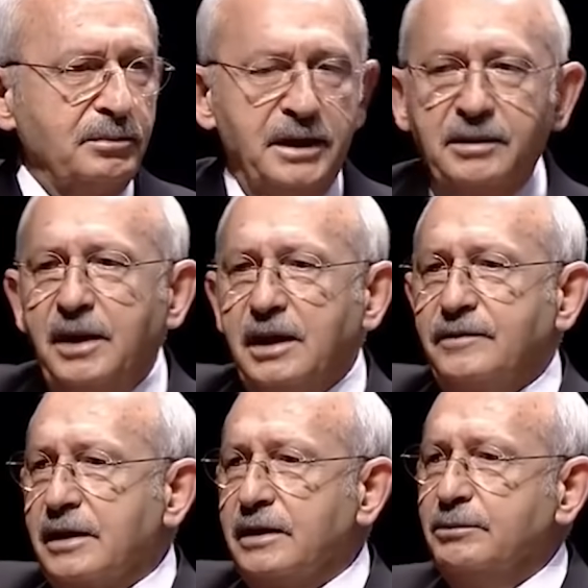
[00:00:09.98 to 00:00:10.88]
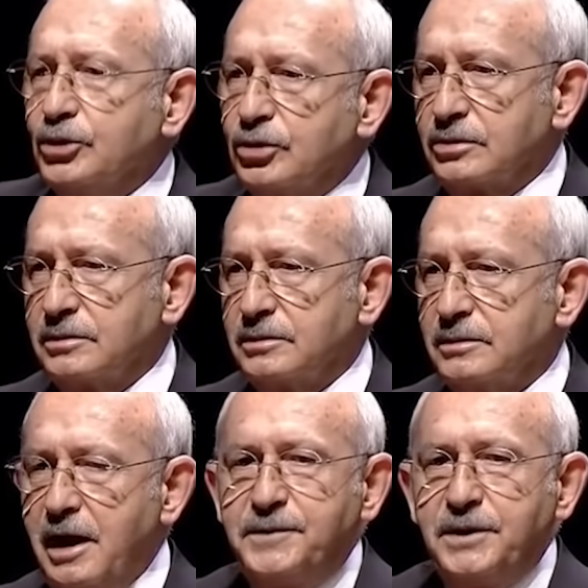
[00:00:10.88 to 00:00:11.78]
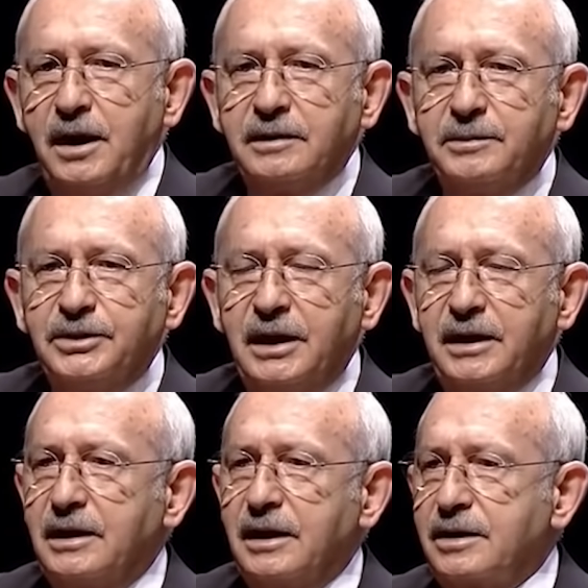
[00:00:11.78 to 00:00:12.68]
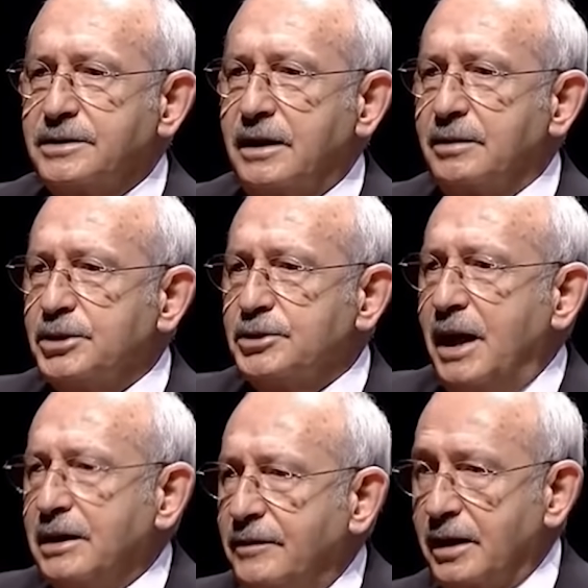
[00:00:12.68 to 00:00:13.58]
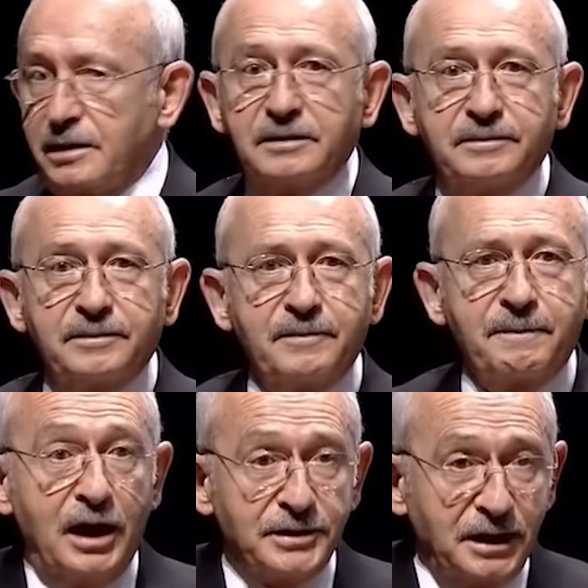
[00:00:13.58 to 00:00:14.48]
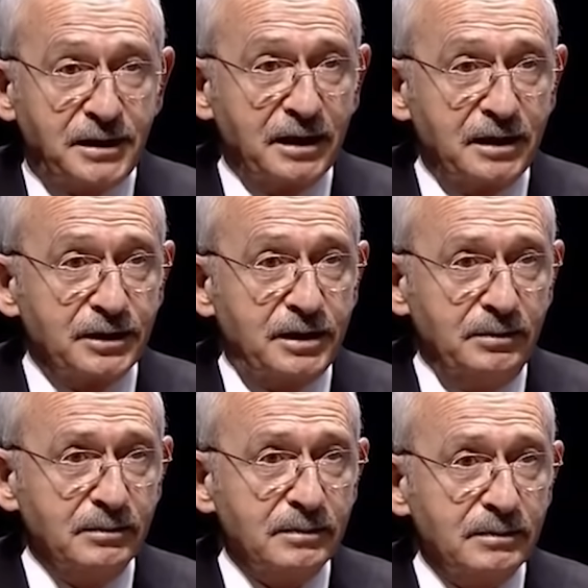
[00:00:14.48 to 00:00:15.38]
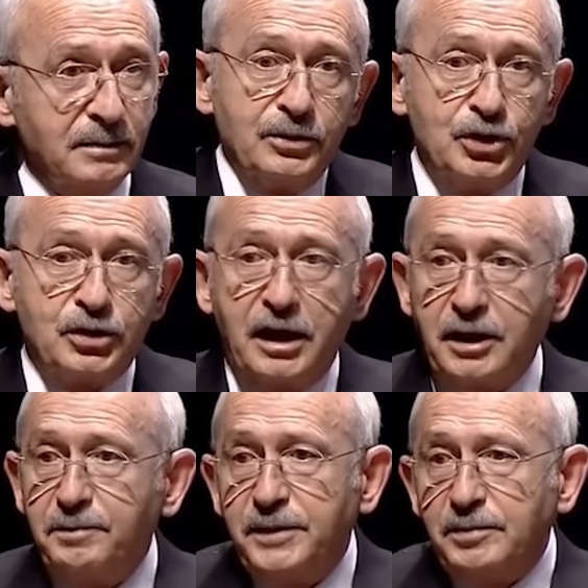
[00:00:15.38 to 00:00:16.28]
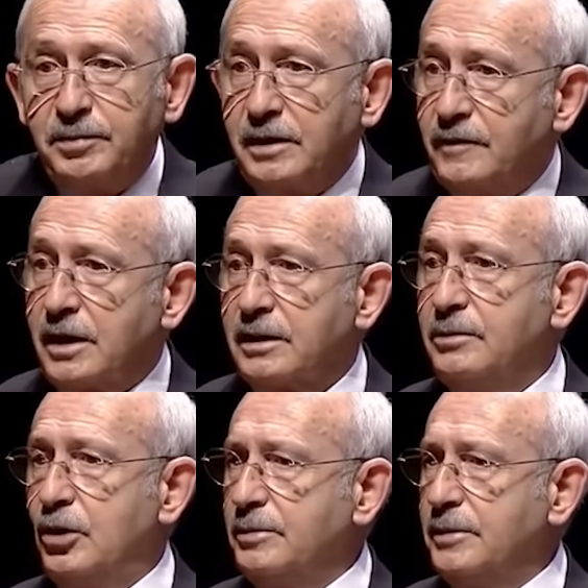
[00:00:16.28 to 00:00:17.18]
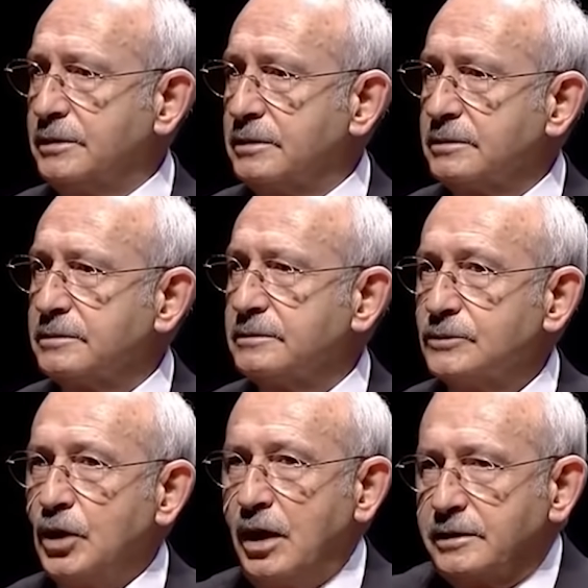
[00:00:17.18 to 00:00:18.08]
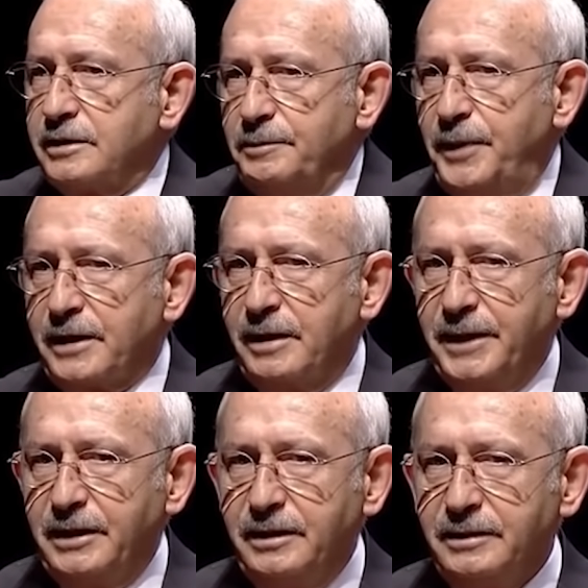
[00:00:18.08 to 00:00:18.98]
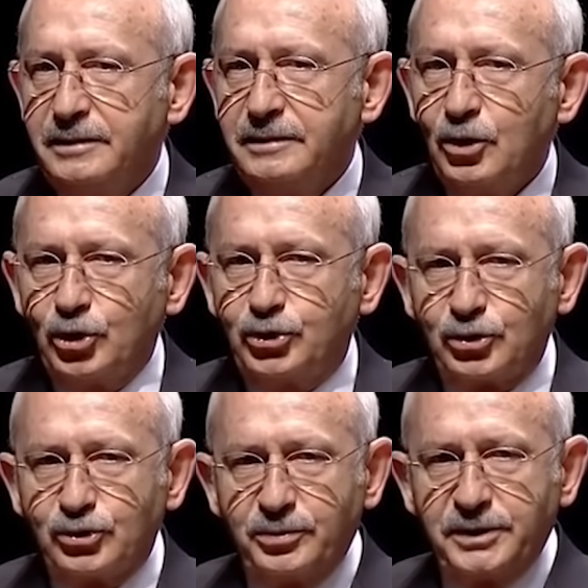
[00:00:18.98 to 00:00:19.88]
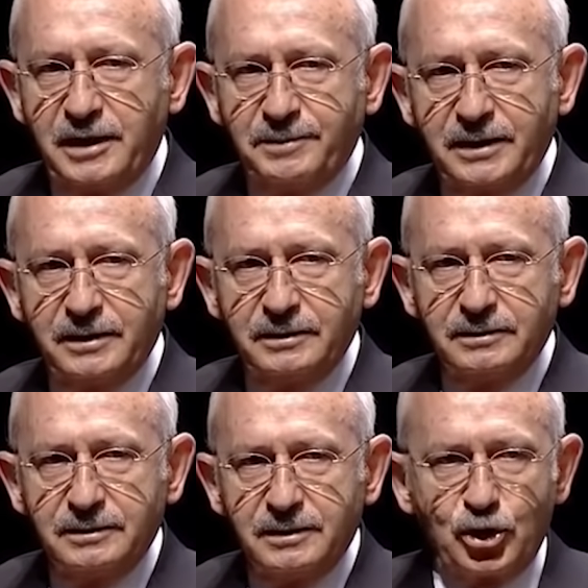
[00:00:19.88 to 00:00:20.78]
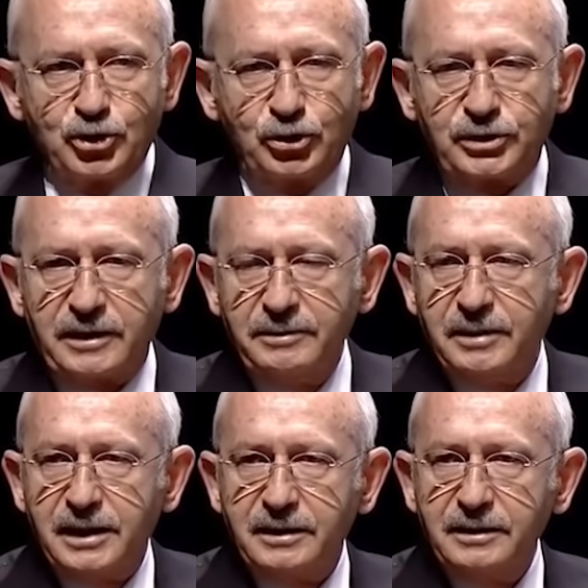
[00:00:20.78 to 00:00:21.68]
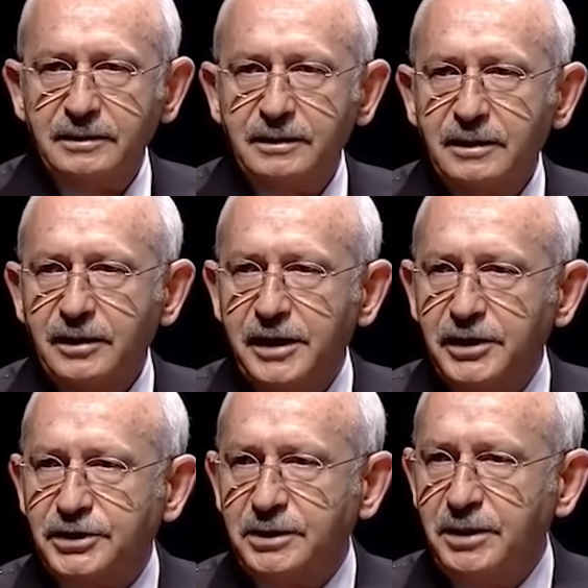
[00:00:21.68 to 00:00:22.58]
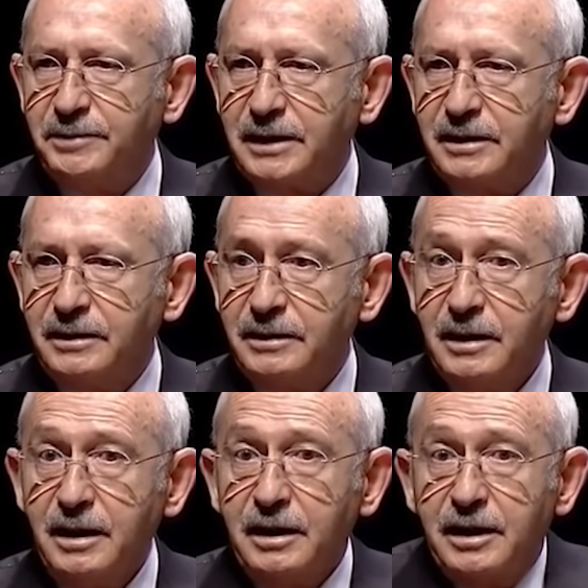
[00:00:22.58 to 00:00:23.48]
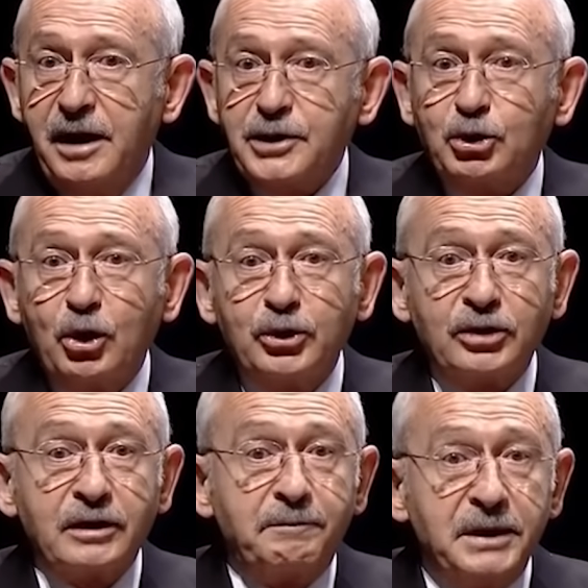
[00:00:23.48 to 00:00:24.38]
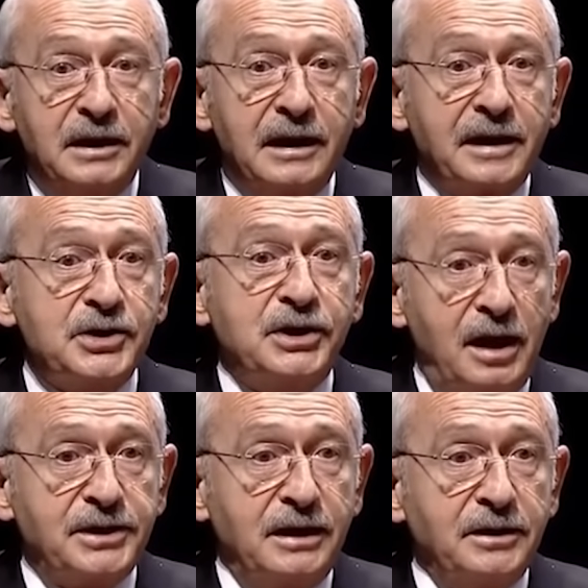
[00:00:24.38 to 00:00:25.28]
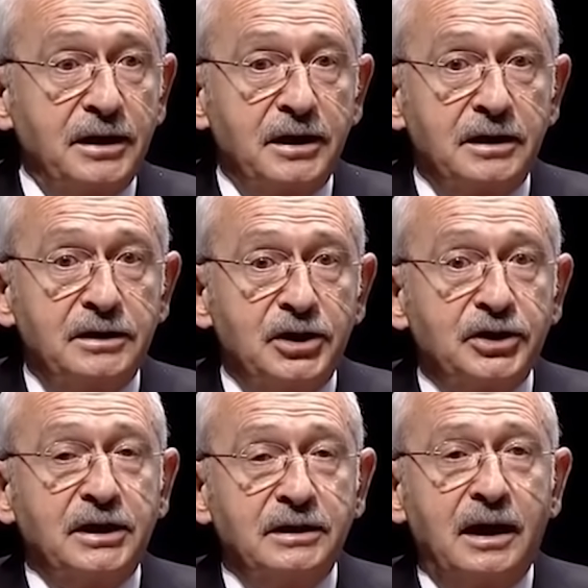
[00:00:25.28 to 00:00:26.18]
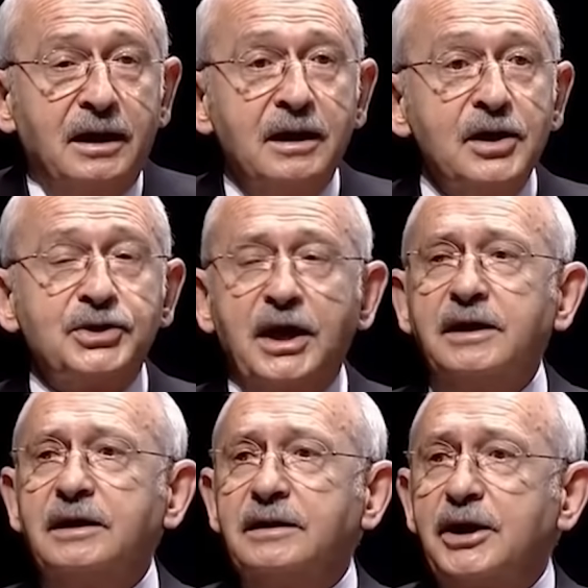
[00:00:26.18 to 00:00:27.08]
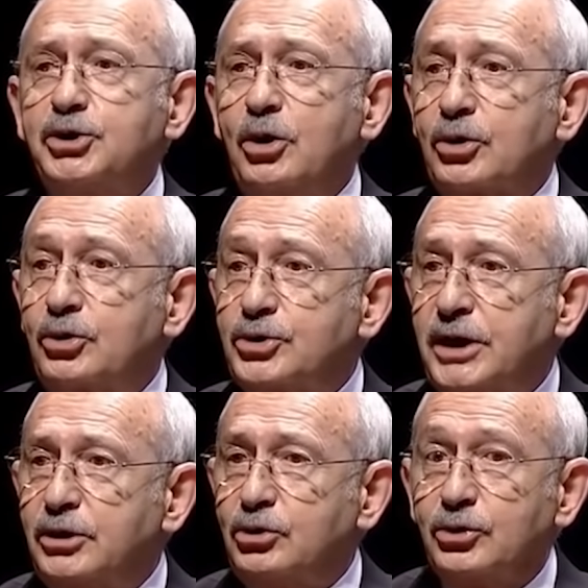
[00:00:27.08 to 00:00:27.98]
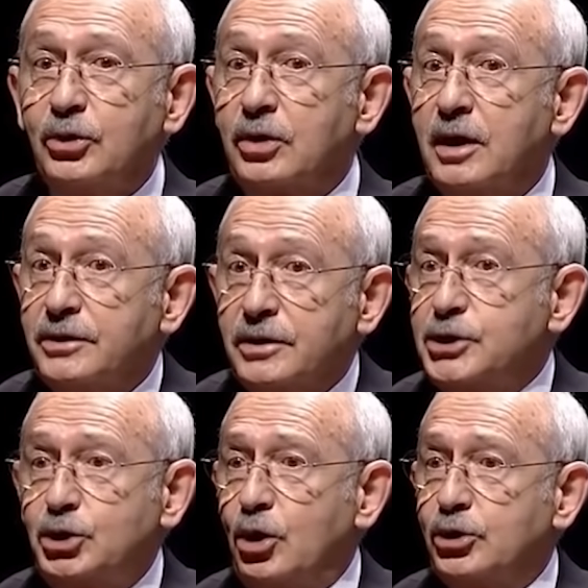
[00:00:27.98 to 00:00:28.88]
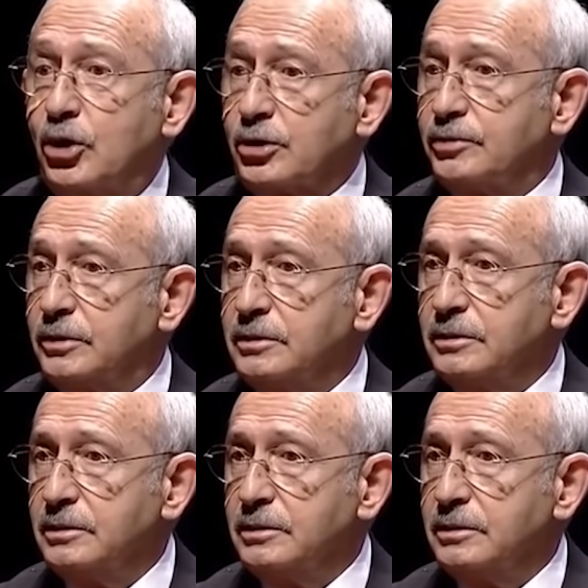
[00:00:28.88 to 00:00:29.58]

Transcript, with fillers: Benim mal varlığım budur. Hepsi alnımın teriyle kazanmış mal varlığı. Siyasete girdim. Hiç ek bir mal varlığım olmadı. Aldığım para belli. Oturduğum yer belli. Çocuklarım belli. Eğitimi belli. E nasıl oluyor da birileri siyasete girdiğinde zenginleşiyor, köşeyi dönüyor? Nasıl oluyor bu?